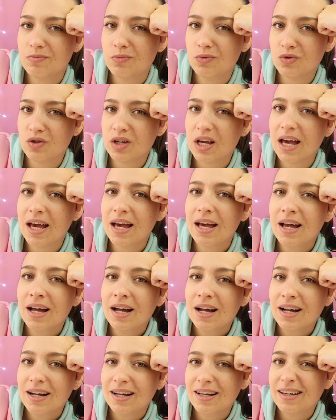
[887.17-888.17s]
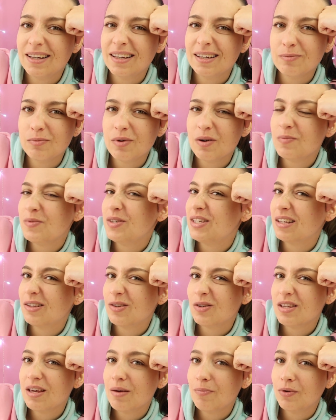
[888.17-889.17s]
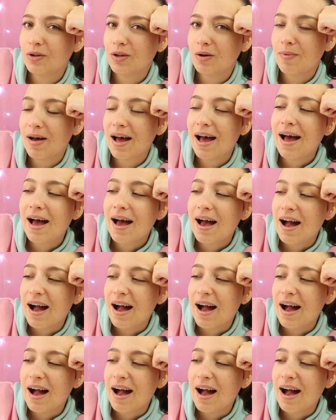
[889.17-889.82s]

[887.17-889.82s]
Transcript: buzię, e, bo mi się to nie podoba.